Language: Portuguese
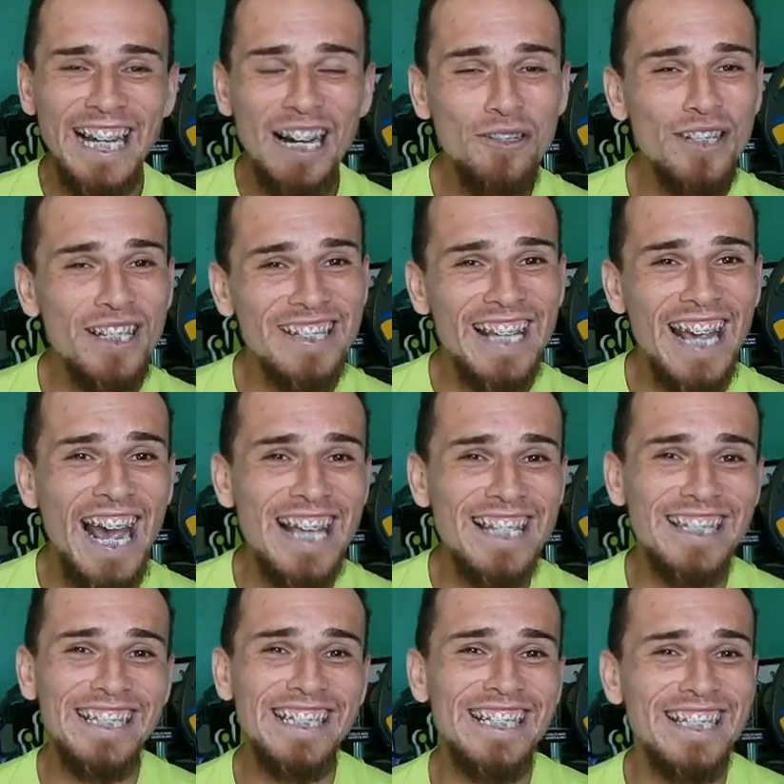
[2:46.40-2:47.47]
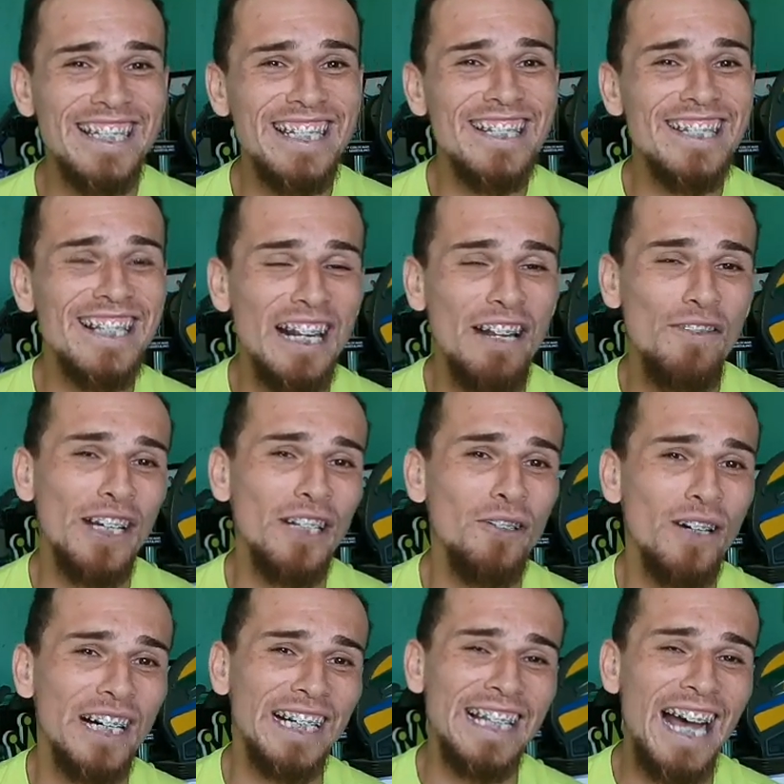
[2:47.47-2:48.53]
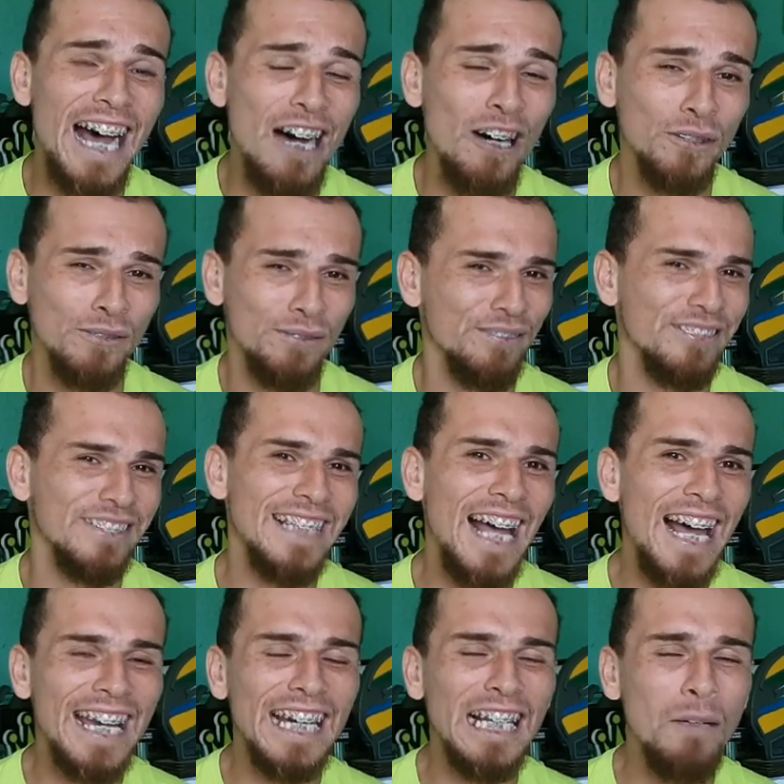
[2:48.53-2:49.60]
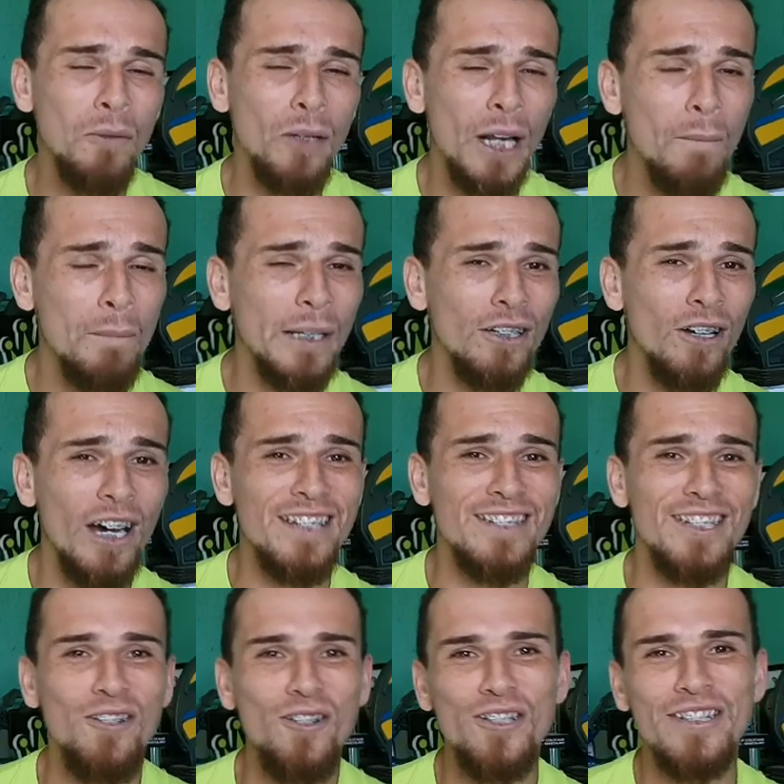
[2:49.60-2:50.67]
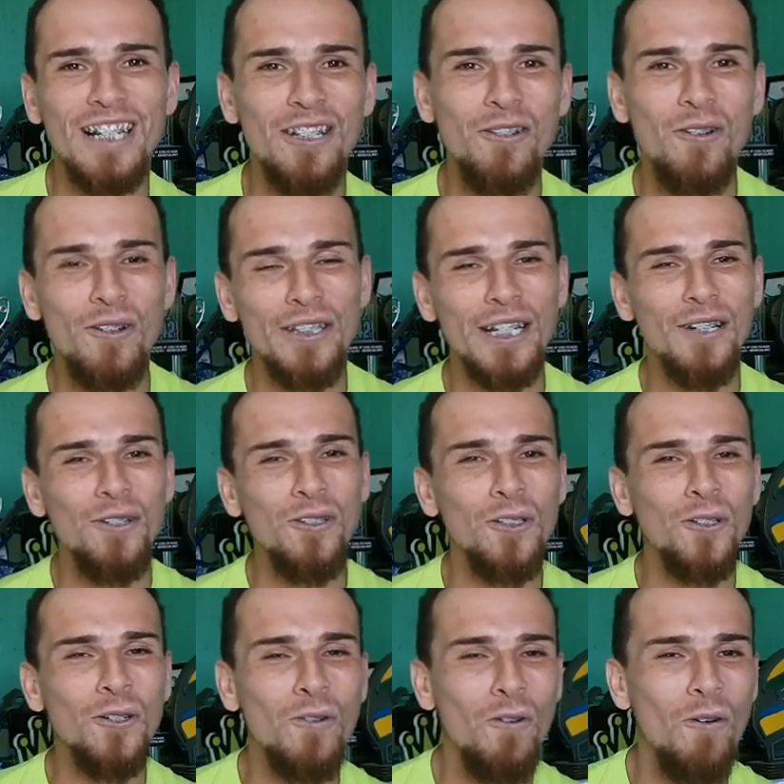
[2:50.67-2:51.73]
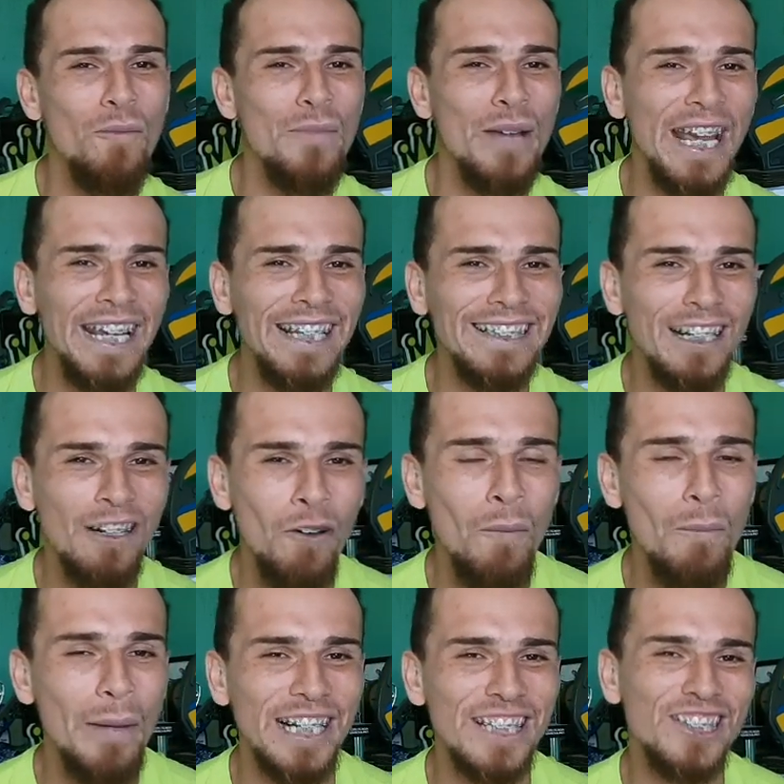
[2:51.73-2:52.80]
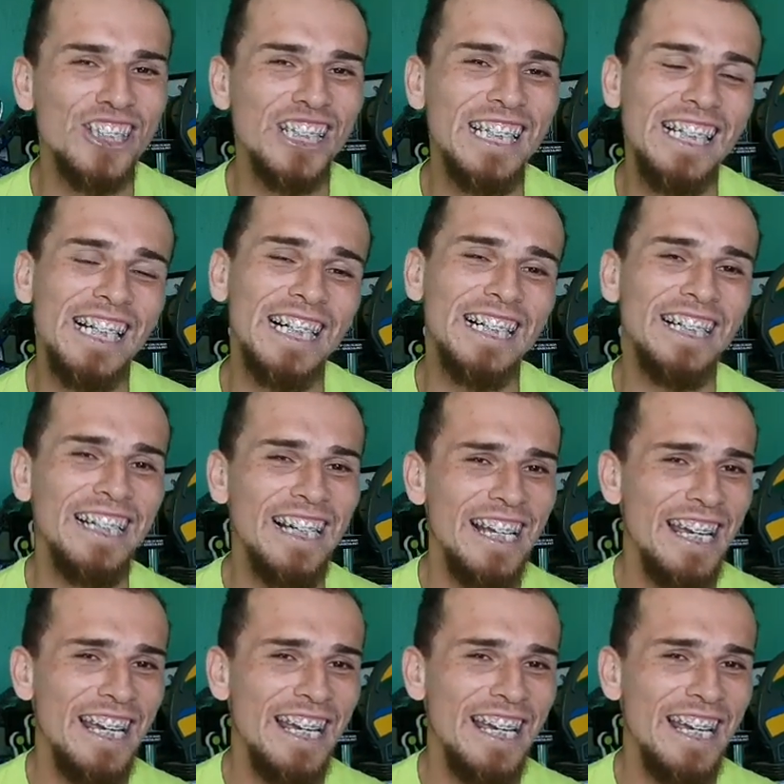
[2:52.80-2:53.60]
Não se esquece de se inscrever no canal, dá aquela moral para nós. Se gostar do conteúdo, comenta, compartilha.